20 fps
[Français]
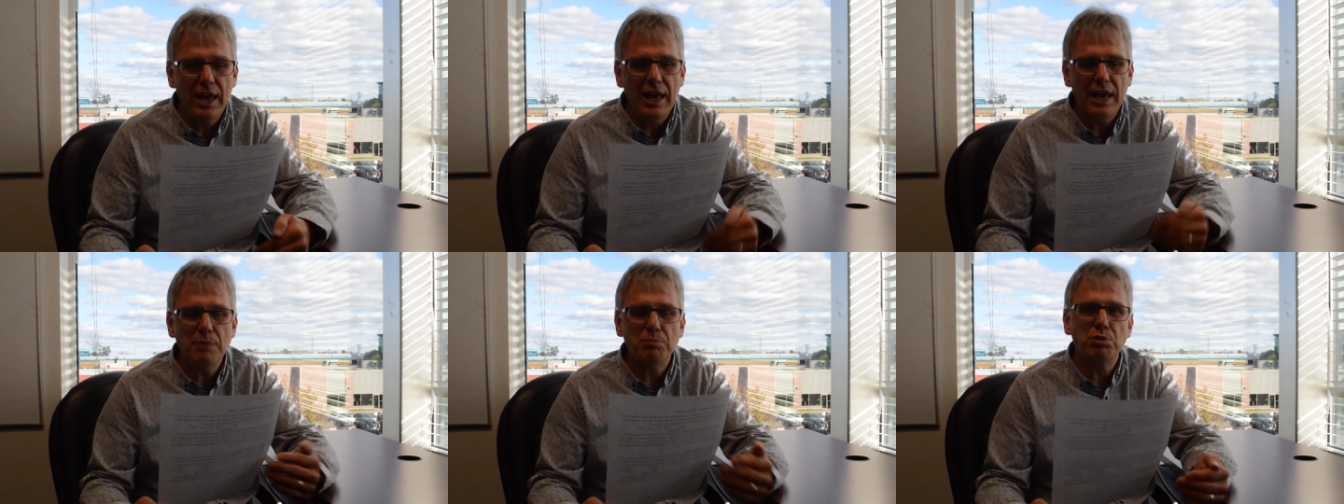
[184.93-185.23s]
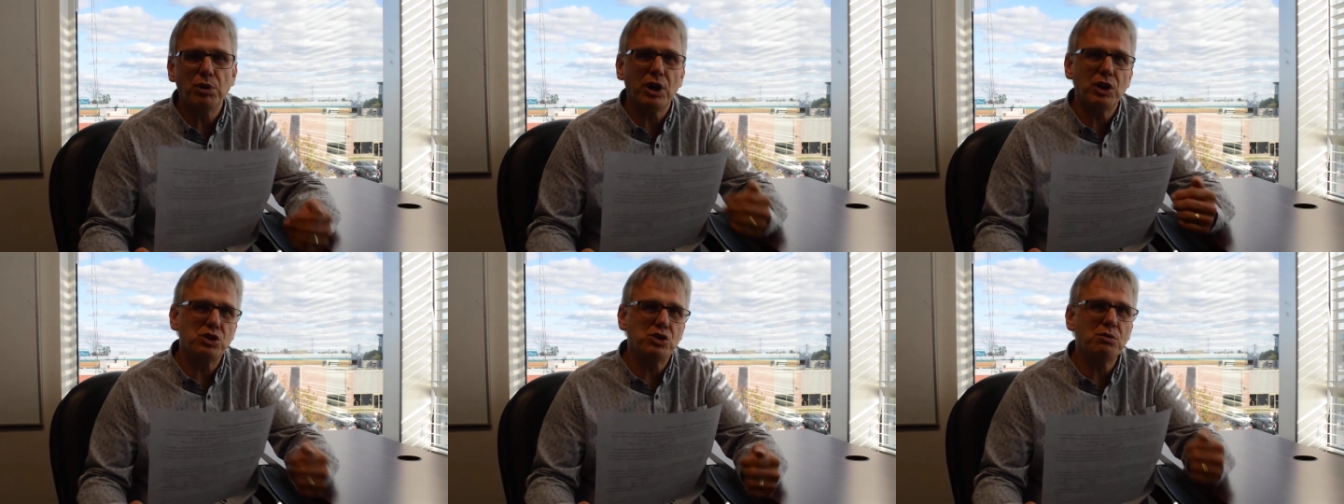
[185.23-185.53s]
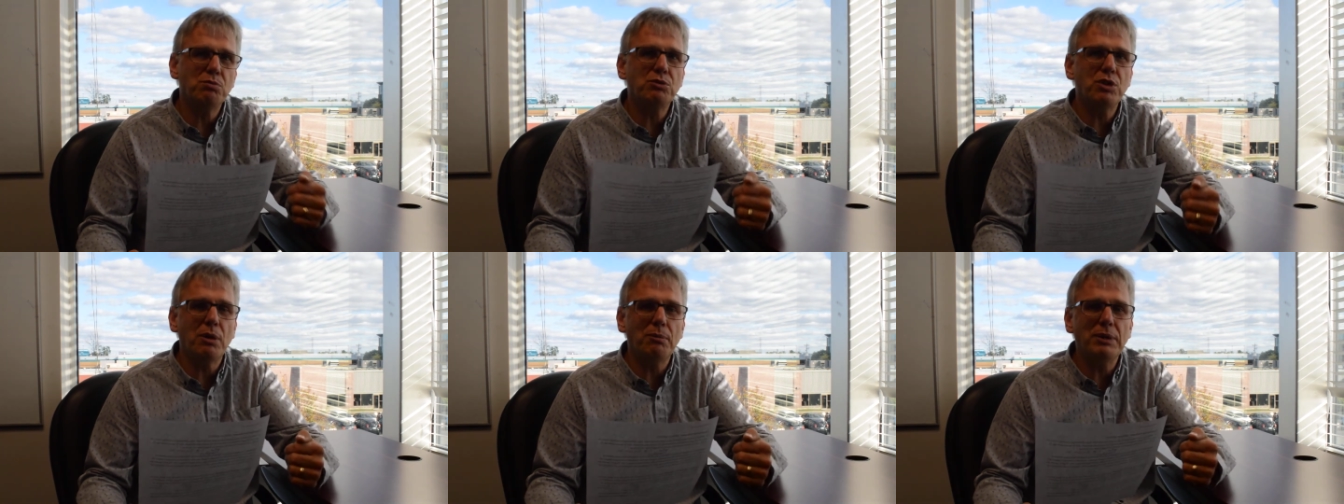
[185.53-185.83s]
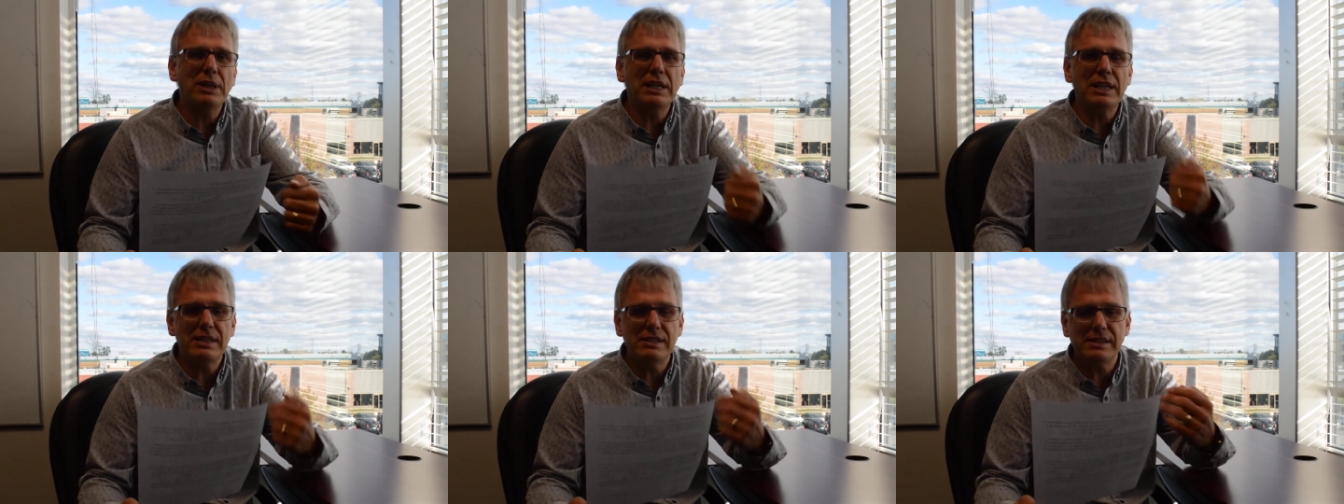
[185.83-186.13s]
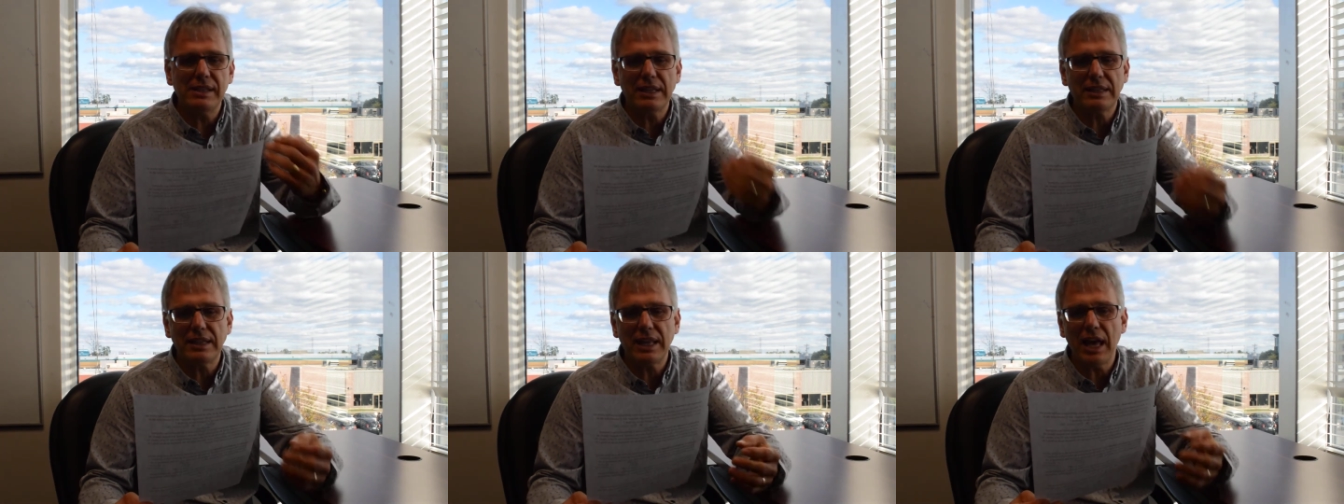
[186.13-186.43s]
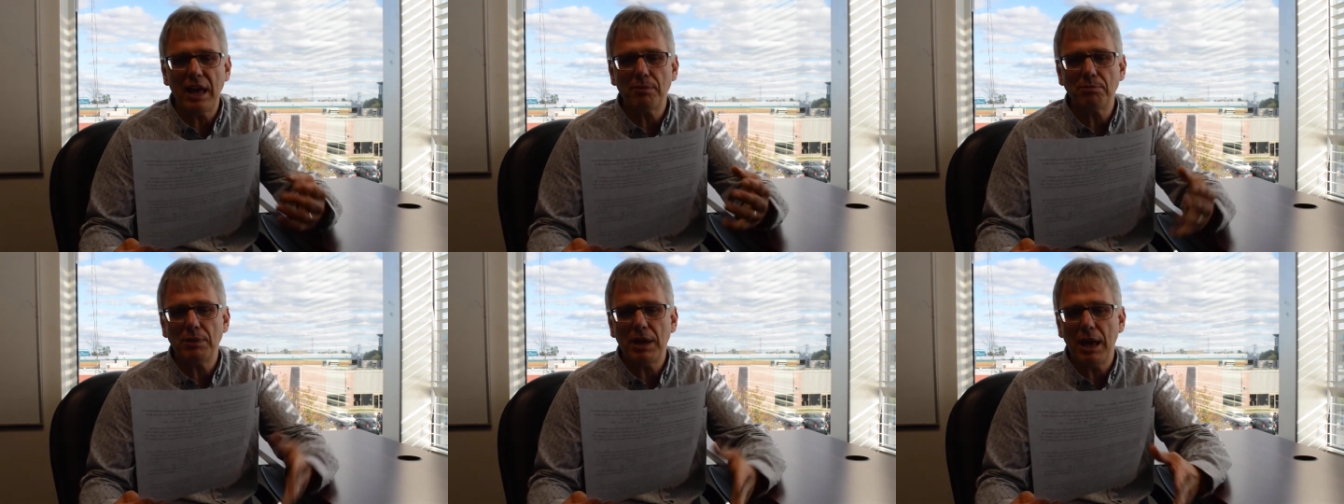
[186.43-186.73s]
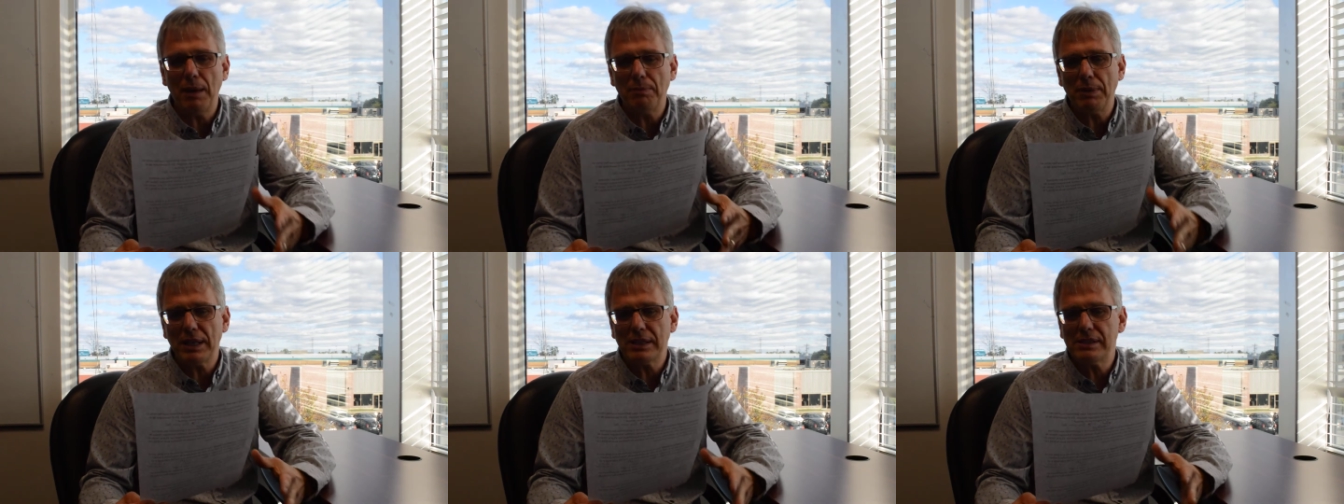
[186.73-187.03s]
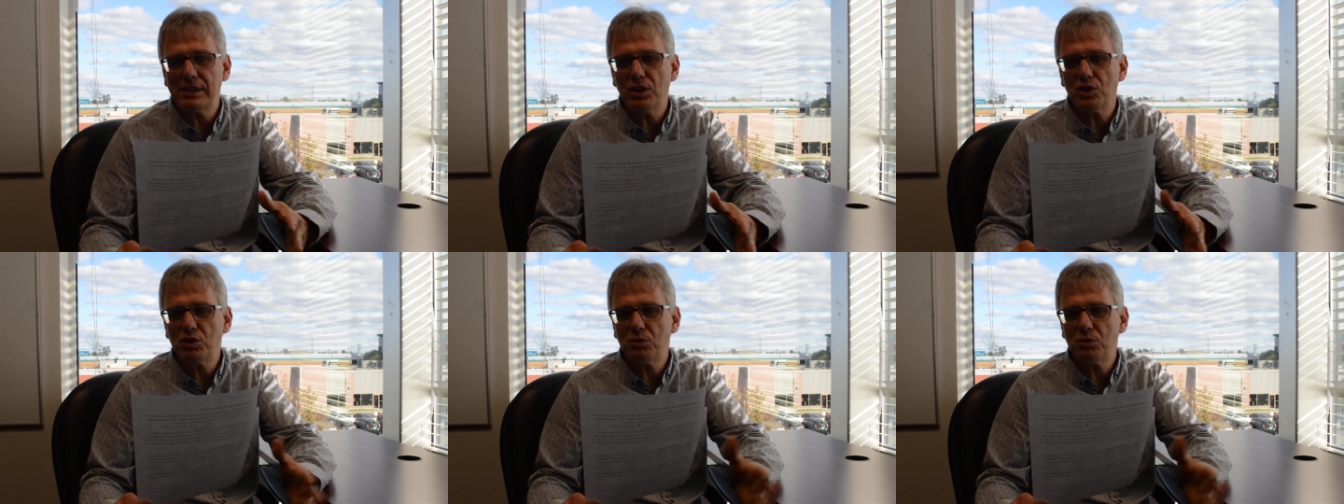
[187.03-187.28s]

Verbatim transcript: Et pourrais-tu me nommer les étapes à partir